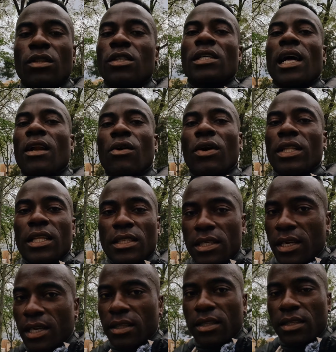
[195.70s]
no es algo que
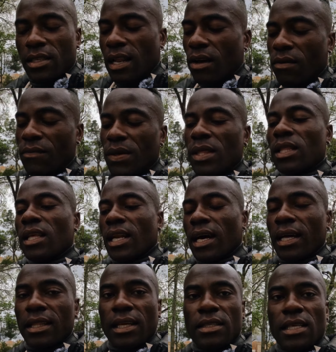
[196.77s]
tienes de gratis. La confianza te
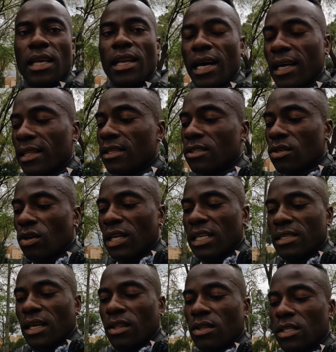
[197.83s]
la ganas y la ganas
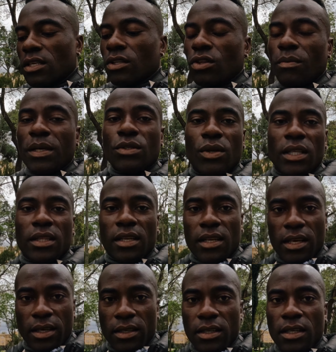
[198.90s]
con las acciones que tomas
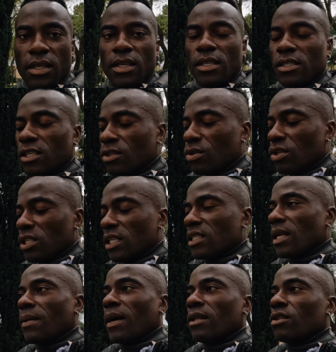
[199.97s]
durante el día. Si tú no
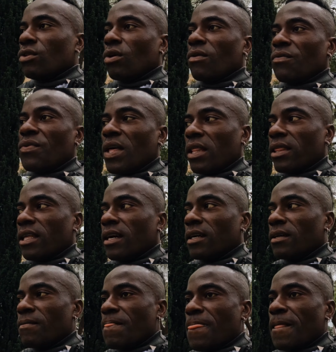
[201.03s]
estás trabajando tu
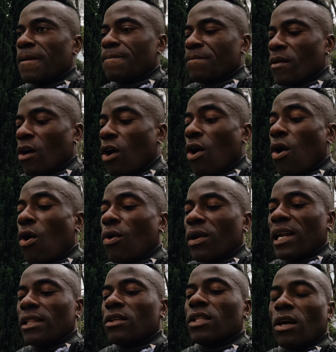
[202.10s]
confianza,
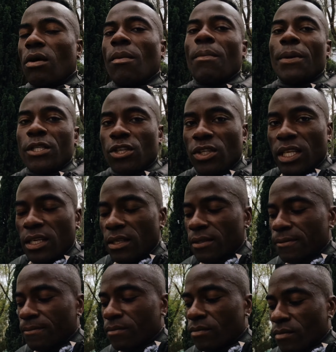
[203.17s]
honrándote como
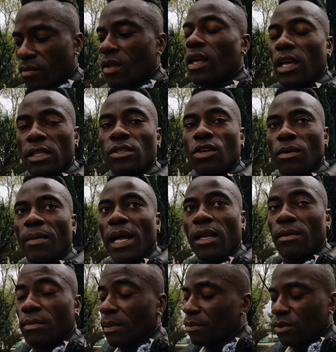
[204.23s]
persona, es
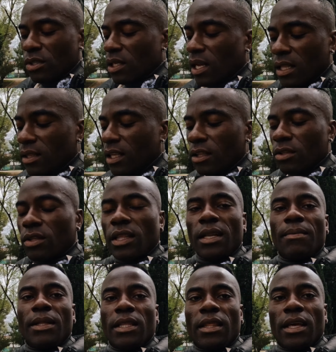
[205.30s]
normal, vamos, entiendo
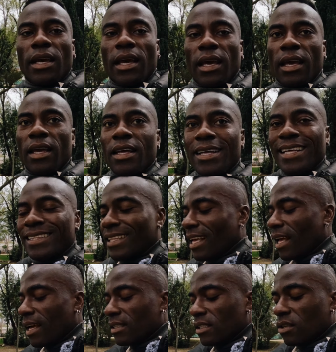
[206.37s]
totalmente de que
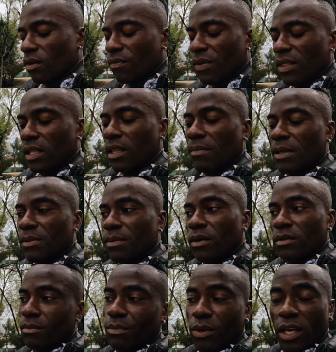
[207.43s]
tengas desconfianza en ti
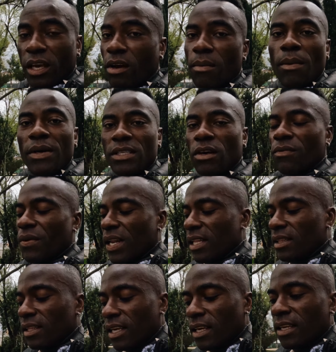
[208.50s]
mismo. Porque ¿cómo vas a
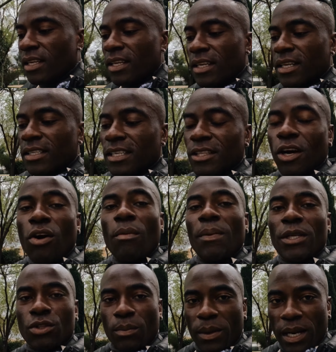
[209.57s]
confiar en ti si no
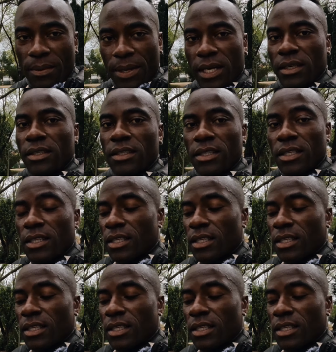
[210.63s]
cumples tu palabra.